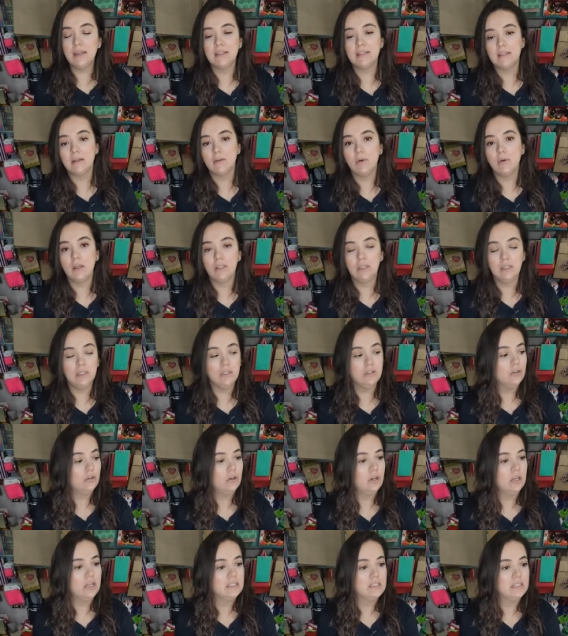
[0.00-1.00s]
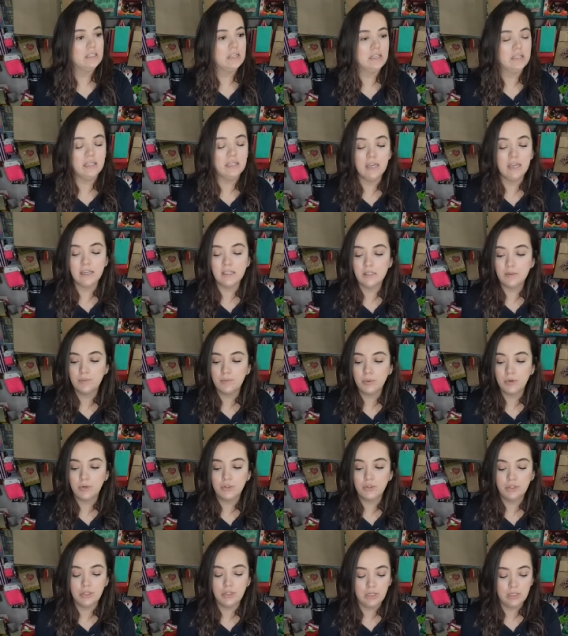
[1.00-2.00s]
este cuadrito es de 10
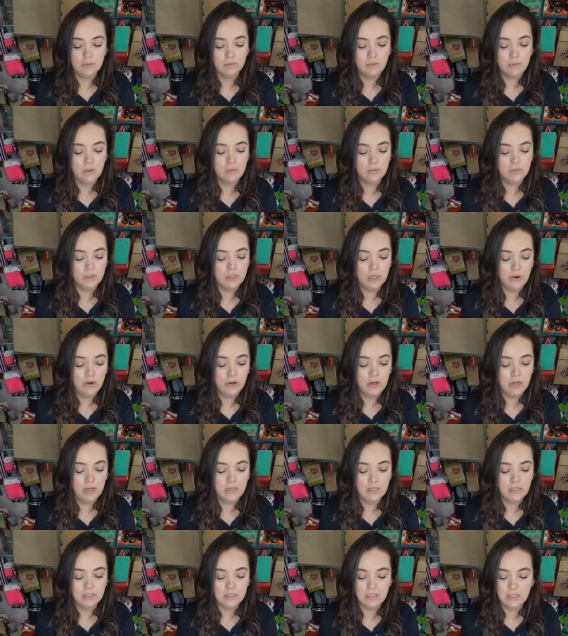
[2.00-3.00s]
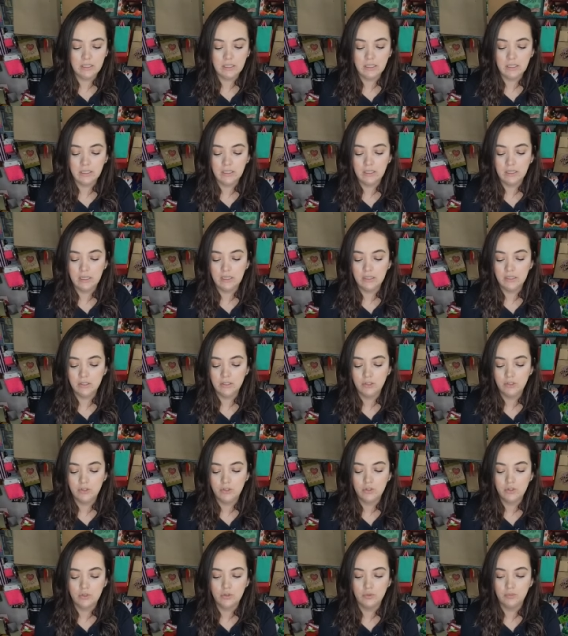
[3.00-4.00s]
por 10. Vamos a ver si el,
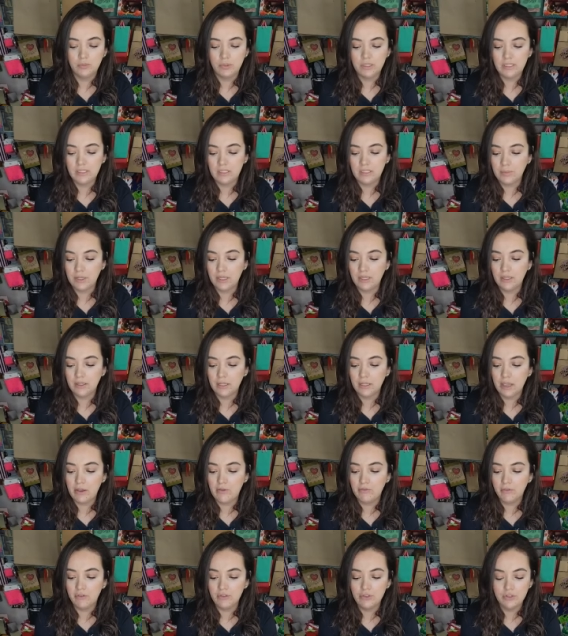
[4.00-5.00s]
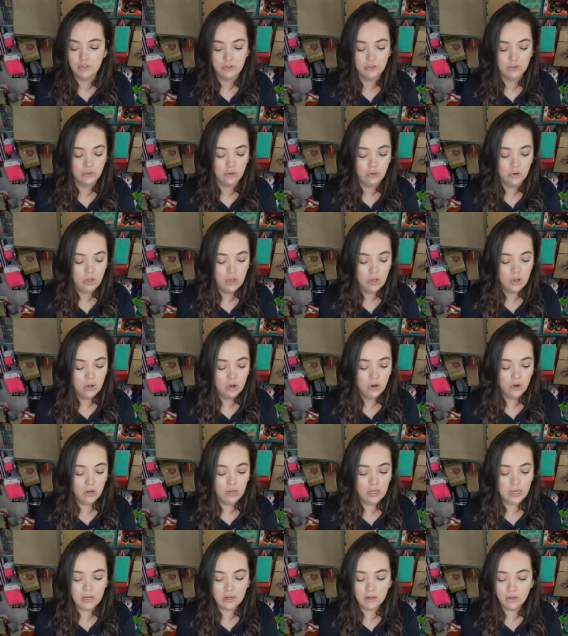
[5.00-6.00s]
supuestamente funcionó.
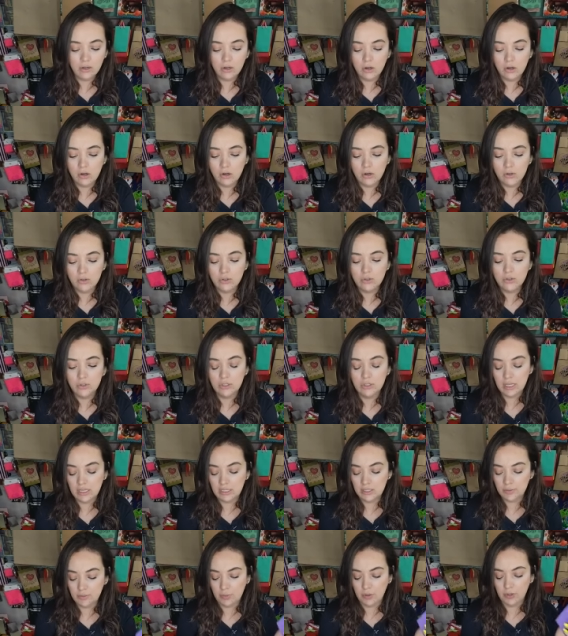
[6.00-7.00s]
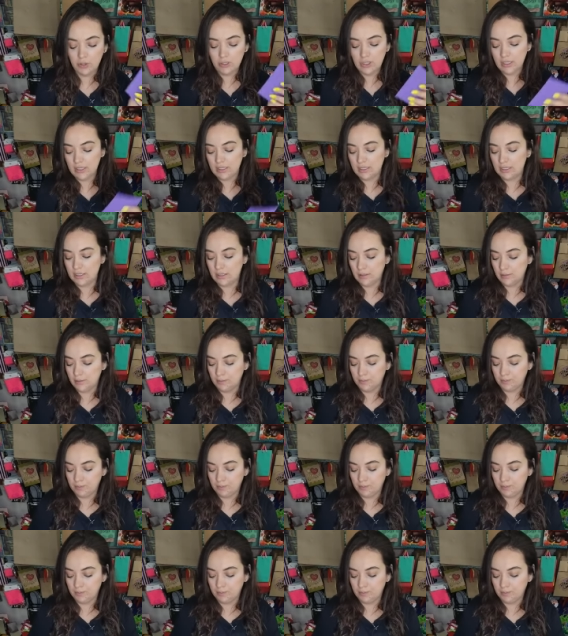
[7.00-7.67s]
Hola Rose, 10 por 10. pero qué